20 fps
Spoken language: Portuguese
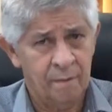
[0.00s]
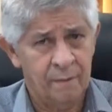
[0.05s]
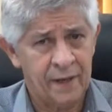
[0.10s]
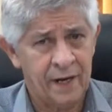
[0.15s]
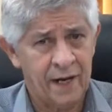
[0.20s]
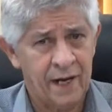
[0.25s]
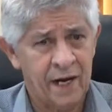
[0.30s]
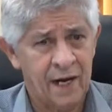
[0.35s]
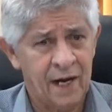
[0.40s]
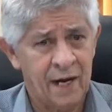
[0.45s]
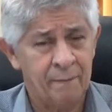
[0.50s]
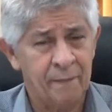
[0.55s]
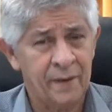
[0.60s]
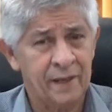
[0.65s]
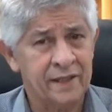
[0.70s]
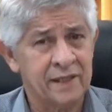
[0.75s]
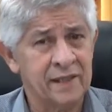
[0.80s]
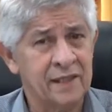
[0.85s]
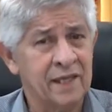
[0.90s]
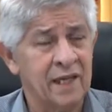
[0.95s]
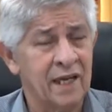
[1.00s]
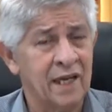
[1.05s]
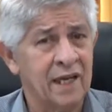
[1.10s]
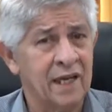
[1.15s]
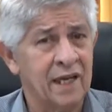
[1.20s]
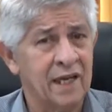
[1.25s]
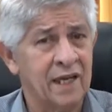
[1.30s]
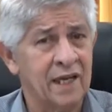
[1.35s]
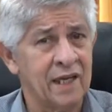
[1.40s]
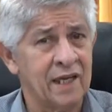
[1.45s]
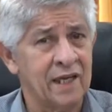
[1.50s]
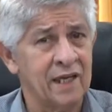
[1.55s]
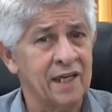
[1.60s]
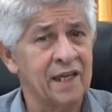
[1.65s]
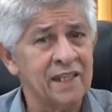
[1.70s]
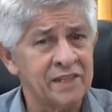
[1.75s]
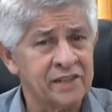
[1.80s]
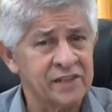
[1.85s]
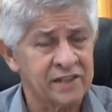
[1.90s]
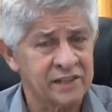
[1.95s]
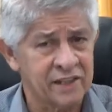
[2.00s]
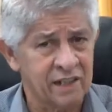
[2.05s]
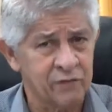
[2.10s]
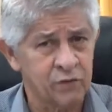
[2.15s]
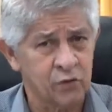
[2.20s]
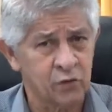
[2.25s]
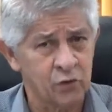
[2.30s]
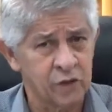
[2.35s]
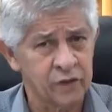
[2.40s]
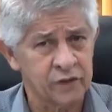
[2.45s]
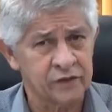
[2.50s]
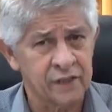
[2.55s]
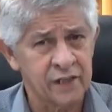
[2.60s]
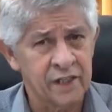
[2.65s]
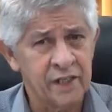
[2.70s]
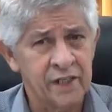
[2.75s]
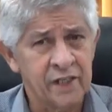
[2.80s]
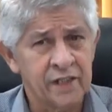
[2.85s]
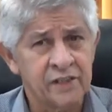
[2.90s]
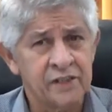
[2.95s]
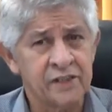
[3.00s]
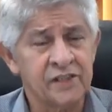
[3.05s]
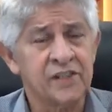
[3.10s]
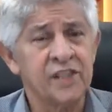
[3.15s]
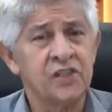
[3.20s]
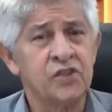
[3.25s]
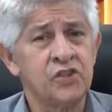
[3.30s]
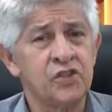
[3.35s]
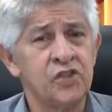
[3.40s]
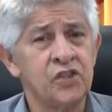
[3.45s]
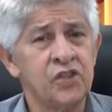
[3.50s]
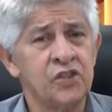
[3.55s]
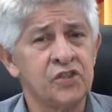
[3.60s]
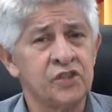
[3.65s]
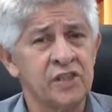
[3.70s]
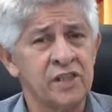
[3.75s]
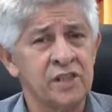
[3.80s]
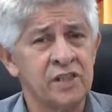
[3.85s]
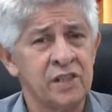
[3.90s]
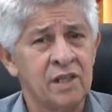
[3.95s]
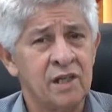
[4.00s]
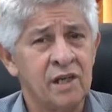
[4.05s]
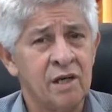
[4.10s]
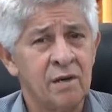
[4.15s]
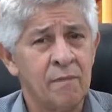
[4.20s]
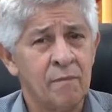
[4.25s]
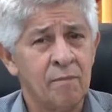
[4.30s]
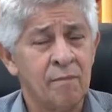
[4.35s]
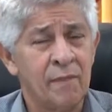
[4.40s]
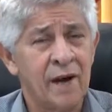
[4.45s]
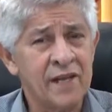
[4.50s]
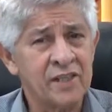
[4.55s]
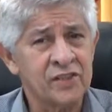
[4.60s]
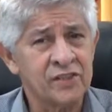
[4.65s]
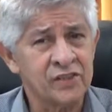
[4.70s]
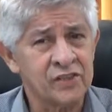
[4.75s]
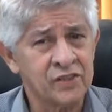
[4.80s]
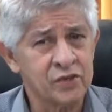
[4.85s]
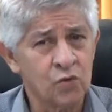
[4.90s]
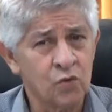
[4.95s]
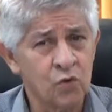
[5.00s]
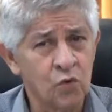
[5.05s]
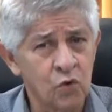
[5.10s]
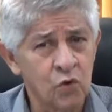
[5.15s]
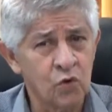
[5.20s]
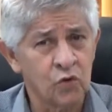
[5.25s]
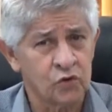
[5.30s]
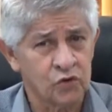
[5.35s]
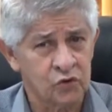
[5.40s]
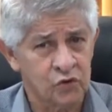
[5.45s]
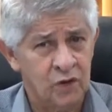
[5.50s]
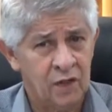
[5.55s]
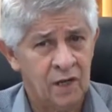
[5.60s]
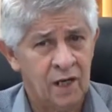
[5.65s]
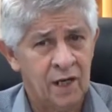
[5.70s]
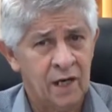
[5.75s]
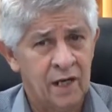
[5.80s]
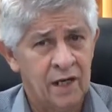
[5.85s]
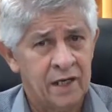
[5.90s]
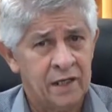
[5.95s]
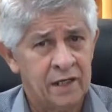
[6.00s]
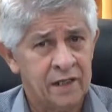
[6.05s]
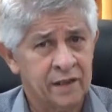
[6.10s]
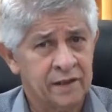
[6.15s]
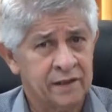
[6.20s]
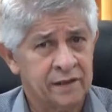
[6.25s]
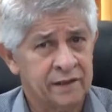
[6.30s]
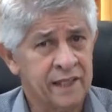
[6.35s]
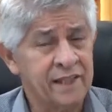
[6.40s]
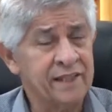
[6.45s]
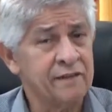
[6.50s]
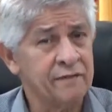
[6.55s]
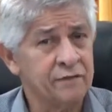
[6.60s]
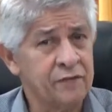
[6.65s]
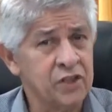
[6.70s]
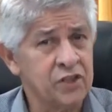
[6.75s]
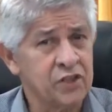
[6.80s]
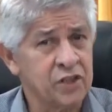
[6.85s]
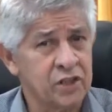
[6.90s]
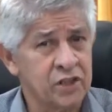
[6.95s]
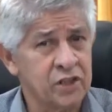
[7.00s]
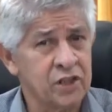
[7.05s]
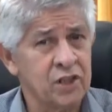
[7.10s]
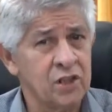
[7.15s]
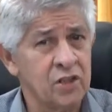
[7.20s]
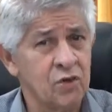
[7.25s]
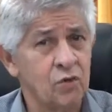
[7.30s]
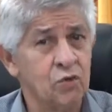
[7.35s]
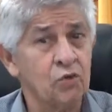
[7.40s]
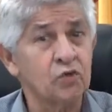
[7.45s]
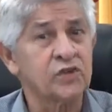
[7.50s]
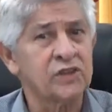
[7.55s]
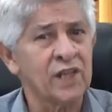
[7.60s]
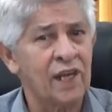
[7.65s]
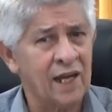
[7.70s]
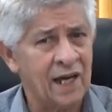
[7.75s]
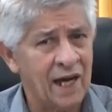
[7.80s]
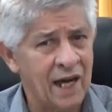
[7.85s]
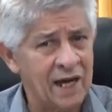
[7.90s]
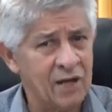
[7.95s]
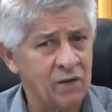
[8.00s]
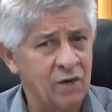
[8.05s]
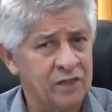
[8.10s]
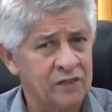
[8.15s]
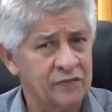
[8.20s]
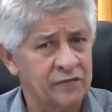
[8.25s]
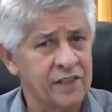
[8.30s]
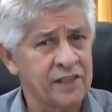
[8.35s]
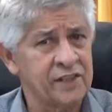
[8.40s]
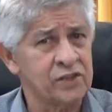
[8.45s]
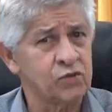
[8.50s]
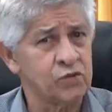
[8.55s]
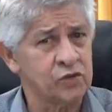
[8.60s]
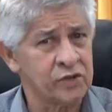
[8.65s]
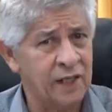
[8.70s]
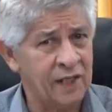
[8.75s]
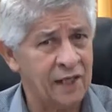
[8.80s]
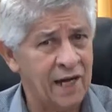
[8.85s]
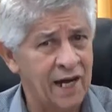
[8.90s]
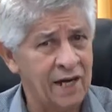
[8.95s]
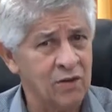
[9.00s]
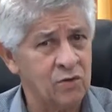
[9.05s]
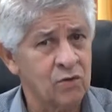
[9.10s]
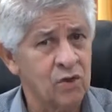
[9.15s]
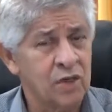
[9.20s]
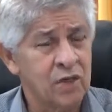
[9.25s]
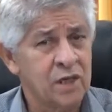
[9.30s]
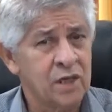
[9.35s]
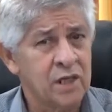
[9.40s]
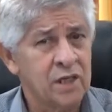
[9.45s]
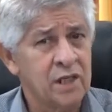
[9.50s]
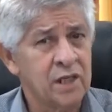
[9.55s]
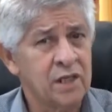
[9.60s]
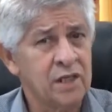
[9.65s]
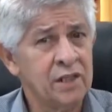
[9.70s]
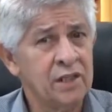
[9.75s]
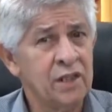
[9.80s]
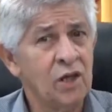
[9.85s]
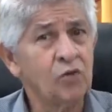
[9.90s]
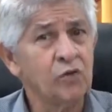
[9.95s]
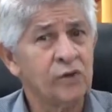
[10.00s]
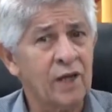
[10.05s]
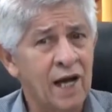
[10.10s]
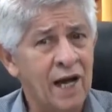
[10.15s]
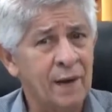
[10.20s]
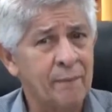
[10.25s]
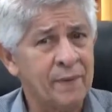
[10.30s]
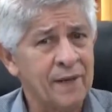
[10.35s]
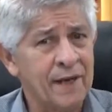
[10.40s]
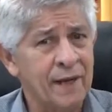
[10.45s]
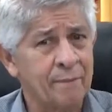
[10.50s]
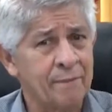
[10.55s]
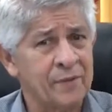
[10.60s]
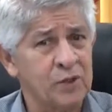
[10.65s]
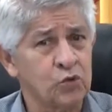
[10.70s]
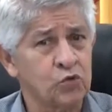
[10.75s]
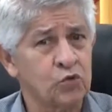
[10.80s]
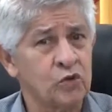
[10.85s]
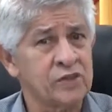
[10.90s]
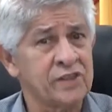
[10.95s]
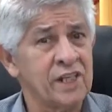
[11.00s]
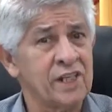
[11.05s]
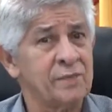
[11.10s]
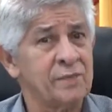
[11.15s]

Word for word: para que esses servidores se sentissem mais seguros, tendo em vista que o salário, às vezes o salário, ele não dá para a pessoa se